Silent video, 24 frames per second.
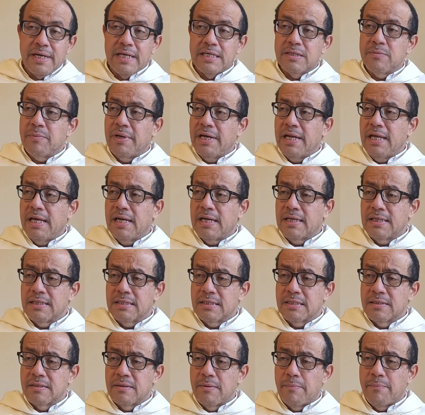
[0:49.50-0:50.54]
varias
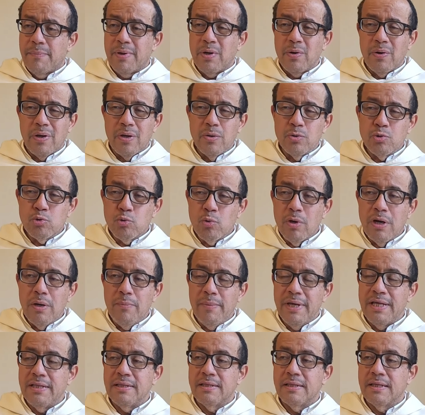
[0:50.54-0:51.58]
maneras, pero que
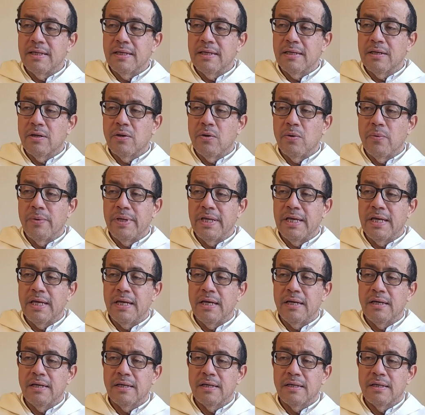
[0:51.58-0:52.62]
usualmente
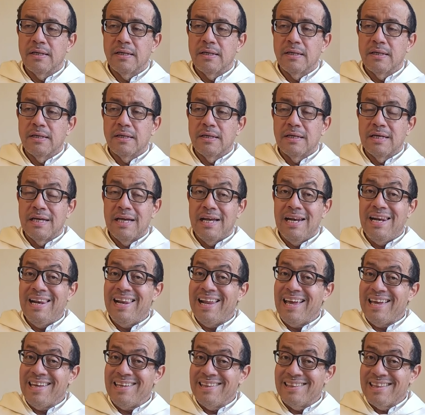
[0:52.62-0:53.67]
cobija
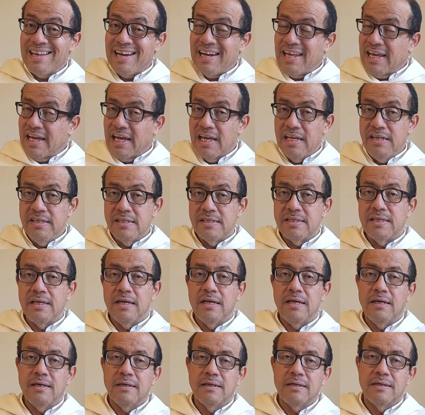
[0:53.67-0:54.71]
la
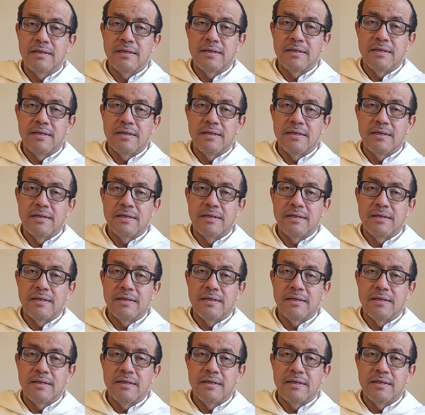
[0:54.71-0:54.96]
inteligencia